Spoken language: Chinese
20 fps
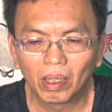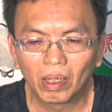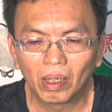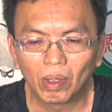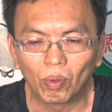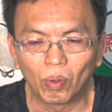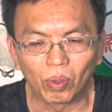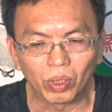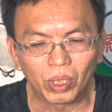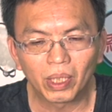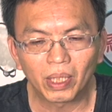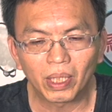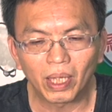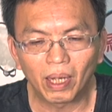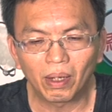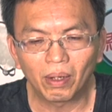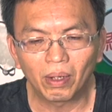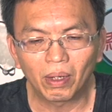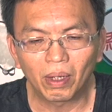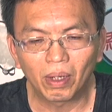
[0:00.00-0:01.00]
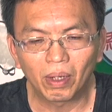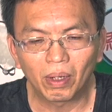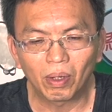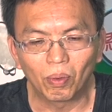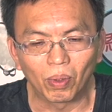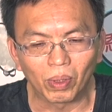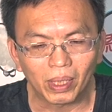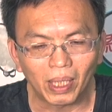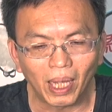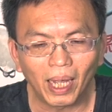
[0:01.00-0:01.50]
我知道
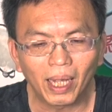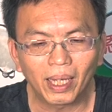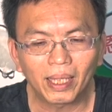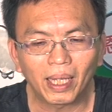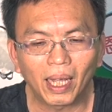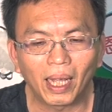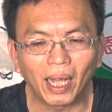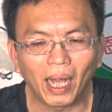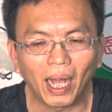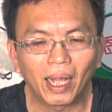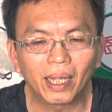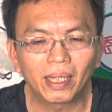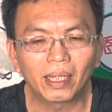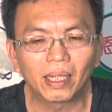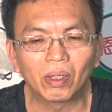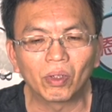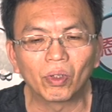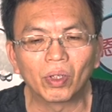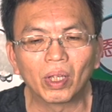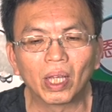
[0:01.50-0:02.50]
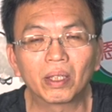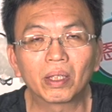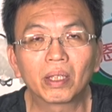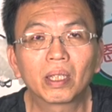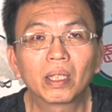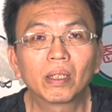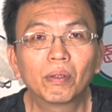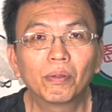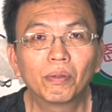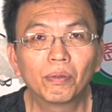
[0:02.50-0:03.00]
我太太爱的语言是